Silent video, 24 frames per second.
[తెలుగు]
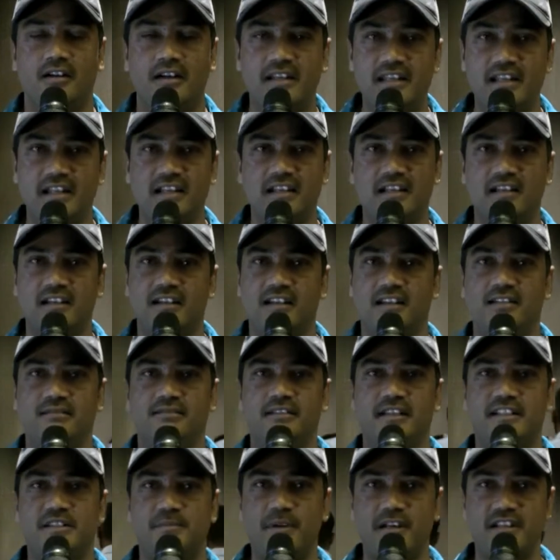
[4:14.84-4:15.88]
రియల్గా నేను
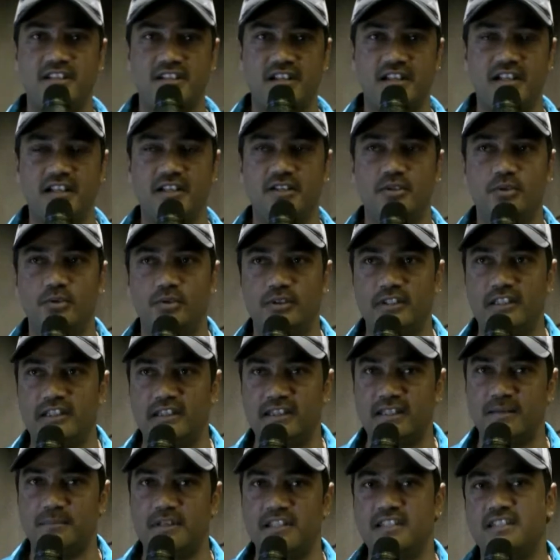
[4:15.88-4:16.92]
ఎక్స్పెక్ట్ చేయలేదు
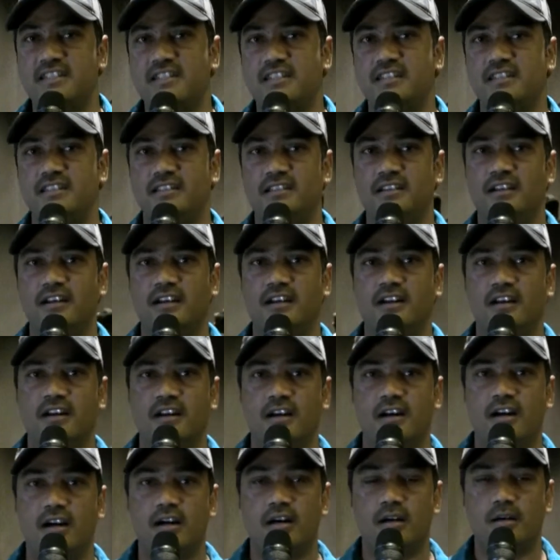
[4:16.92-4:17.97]
ఇంత మంచి
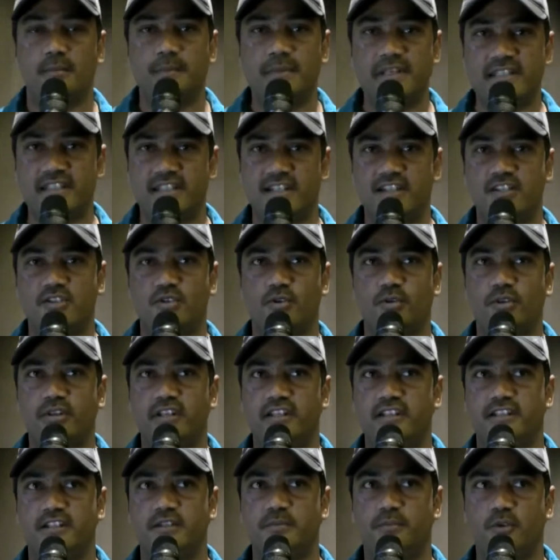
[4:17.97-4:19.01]
మెసేజ్
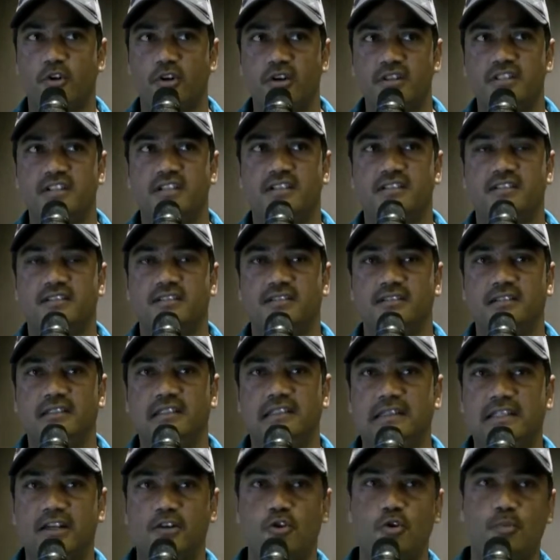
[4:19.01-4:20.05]
ఓరియంటెడ్ ప్రాజెక్ట్
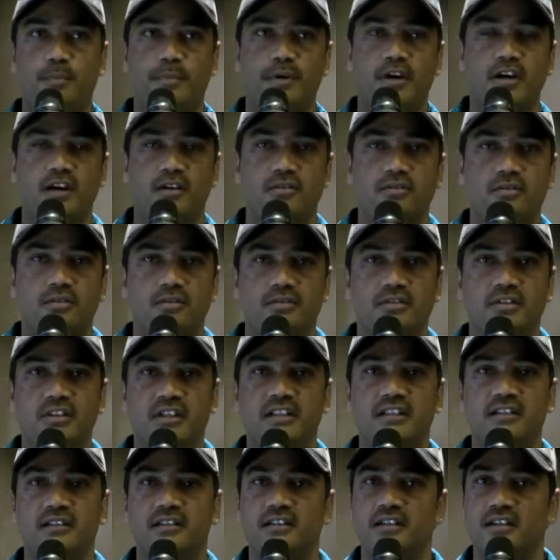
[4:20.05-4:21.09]
ఇంత గొప్పగా
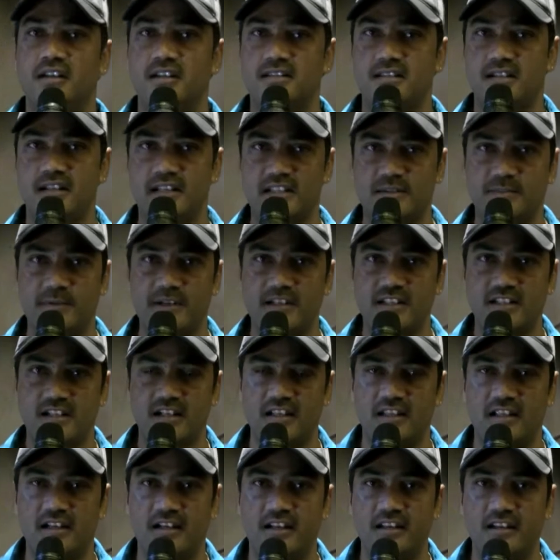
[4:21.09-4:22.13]
ఉంటుందని నేను అసలు ఎక్స్పెక్ట్
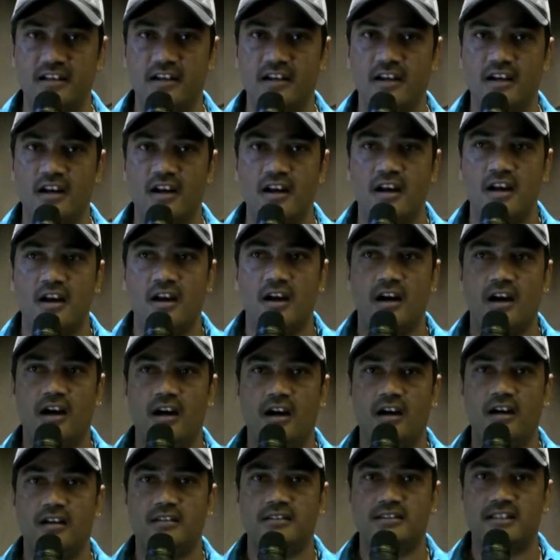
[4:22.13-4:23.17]
చేయలేదండి
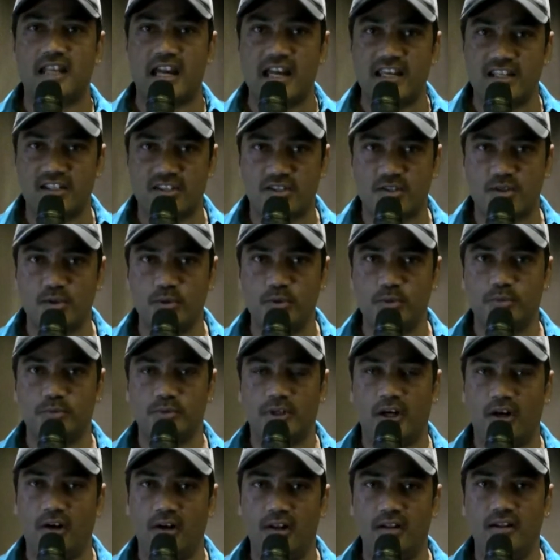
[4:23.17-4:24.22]
థ్యాంక్స్ టు
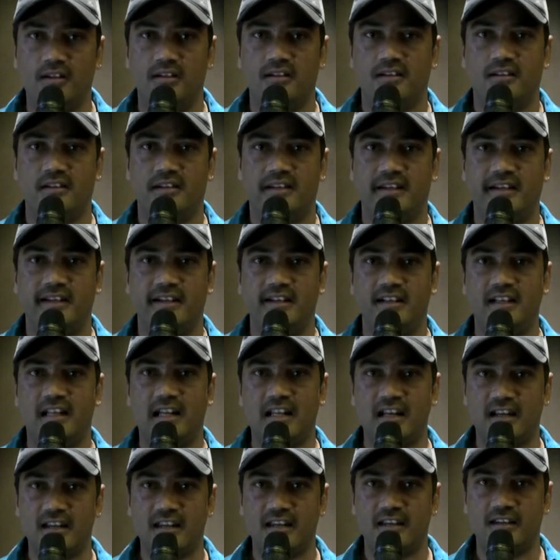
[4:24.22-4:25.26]
ఆల్ అండ్
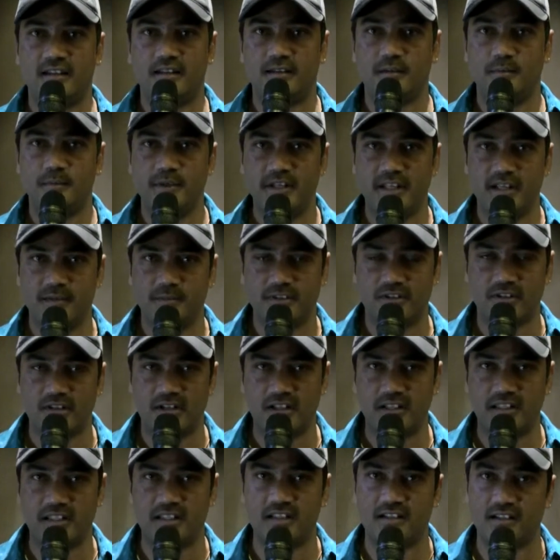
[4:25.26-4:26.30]
అలాగే మీడియా
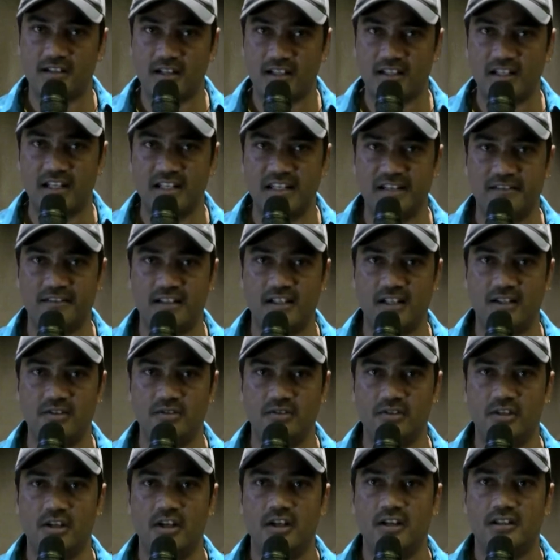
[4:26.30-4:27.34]
మిత్రులకి నా ధన్యవాదాలు
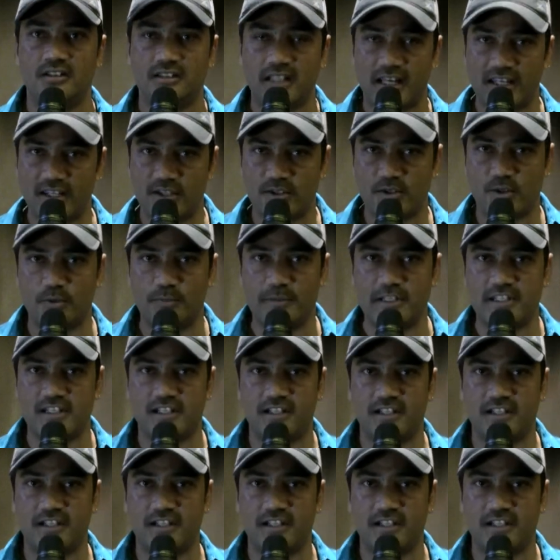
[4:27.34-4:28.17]
థ్యాంక్ యూ సో మచ్